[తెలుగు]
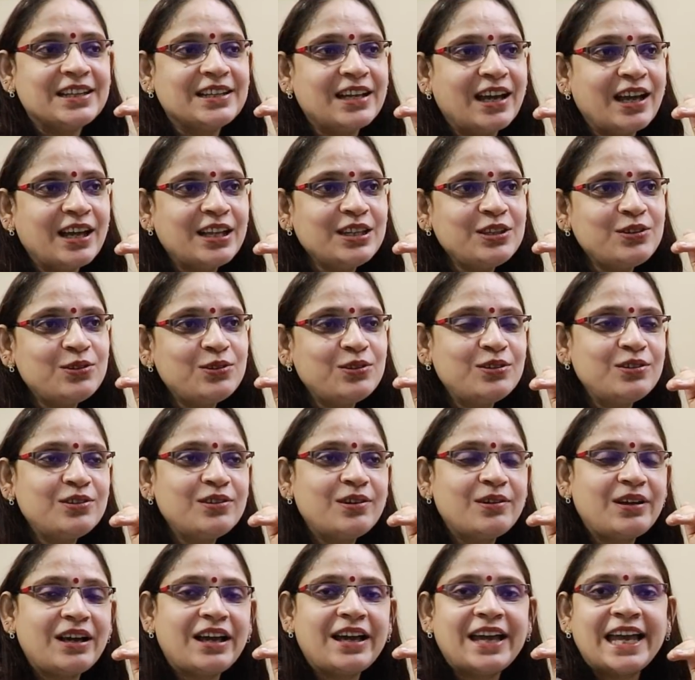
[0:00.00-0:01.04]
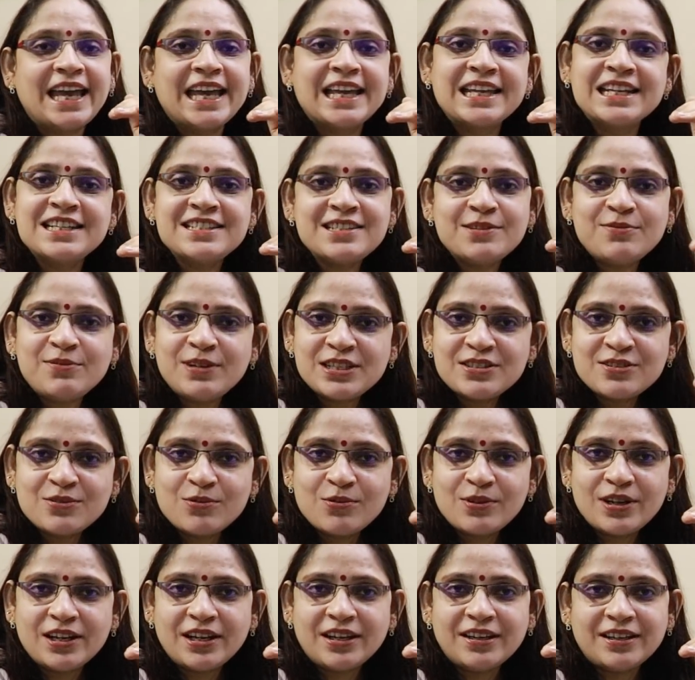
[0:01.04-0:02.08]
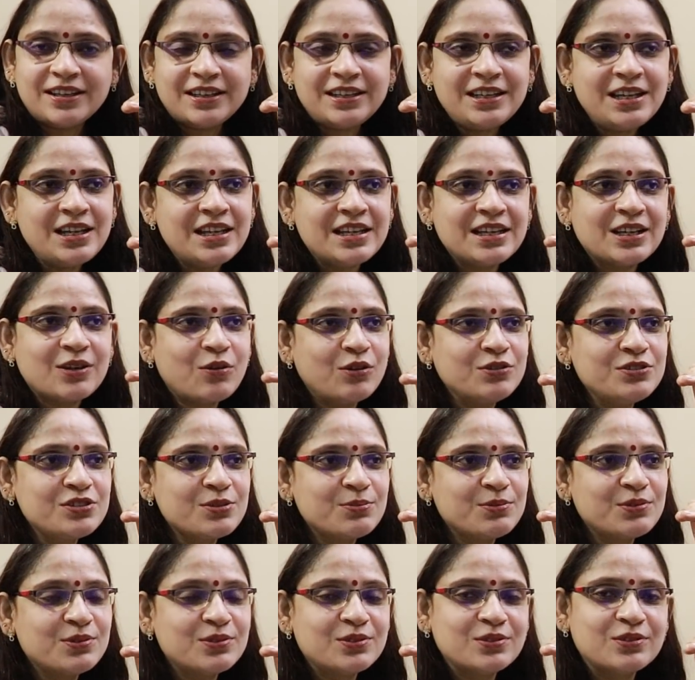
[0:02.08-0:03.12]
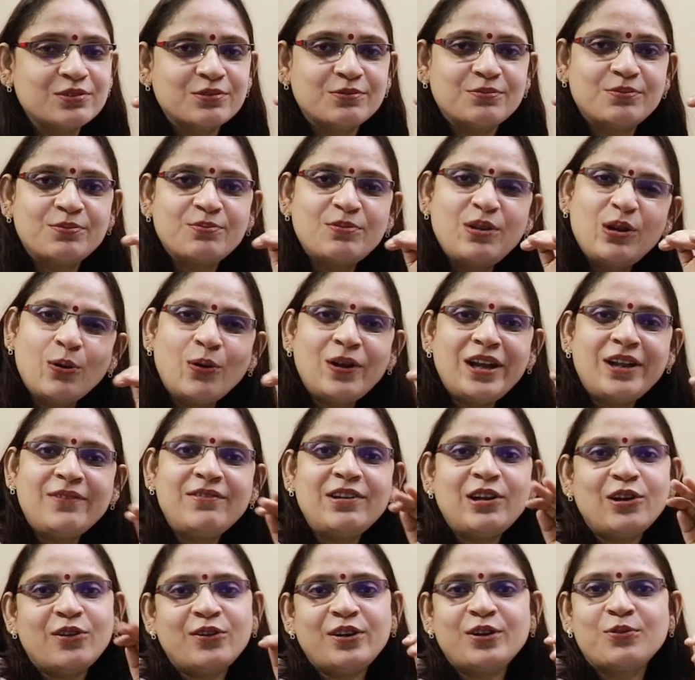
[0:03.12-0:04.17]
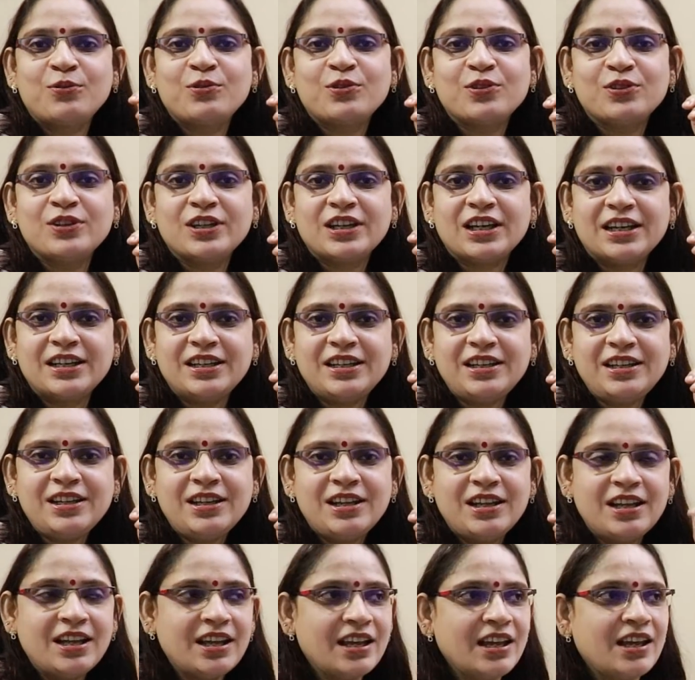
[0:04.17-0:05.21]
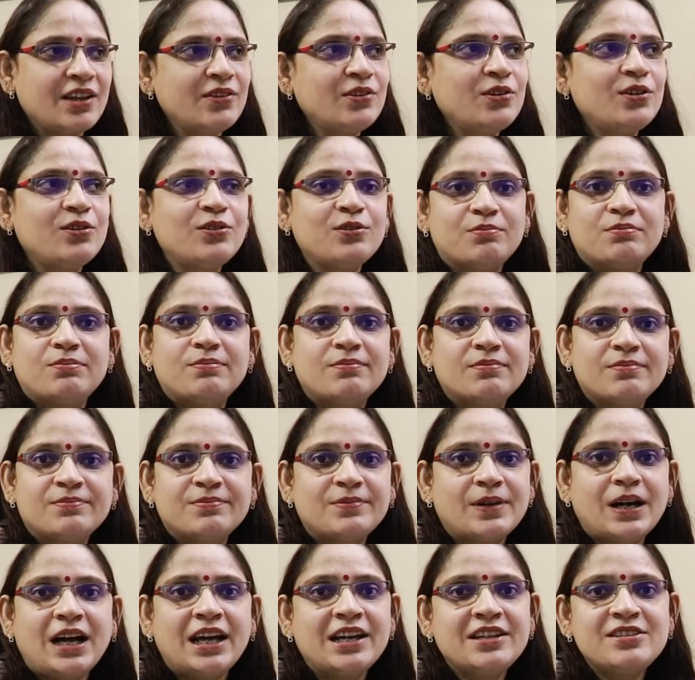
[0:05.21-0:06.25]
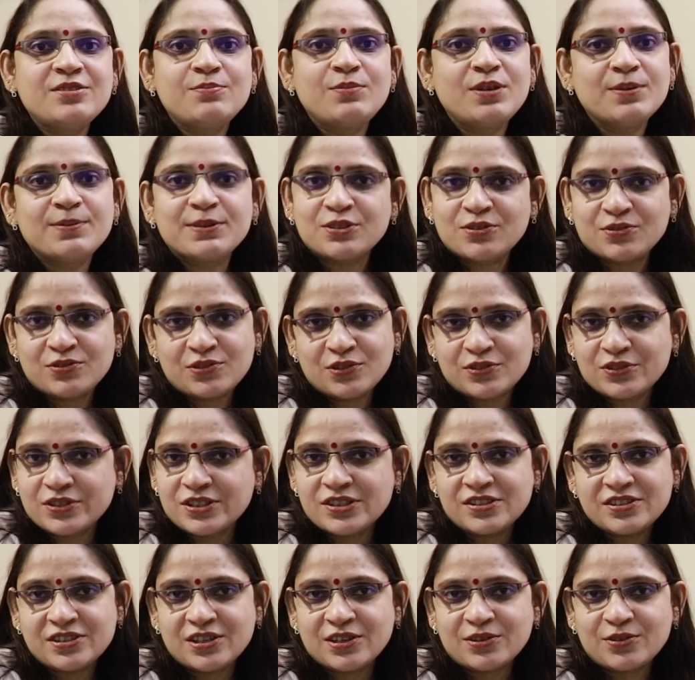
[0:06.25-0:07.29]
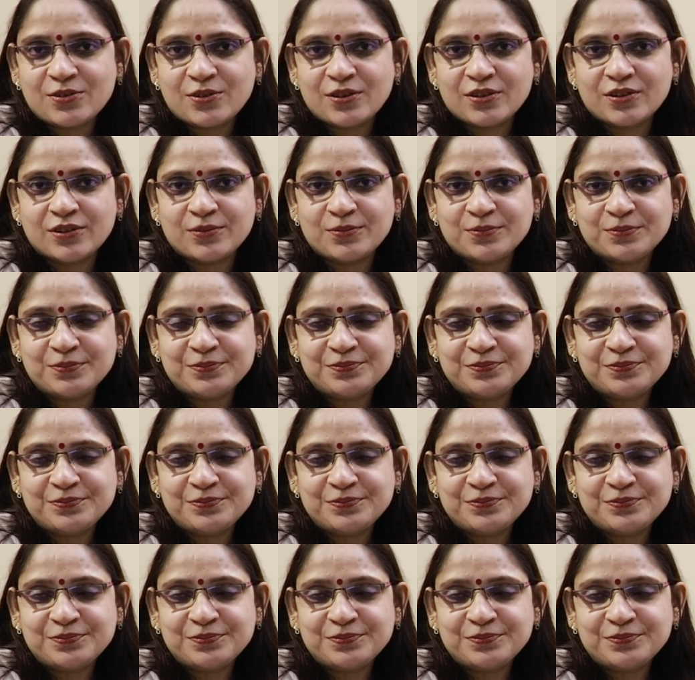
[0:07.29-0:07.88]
దాంతో ఆ అగ్రెసివ్నెస్ కూడా కొంచెము లో లెవెల్లోనే ఉంటుంది కానీ ఏదో అరిచి బీభత్సం సృష్టించినట్టు ఉండదు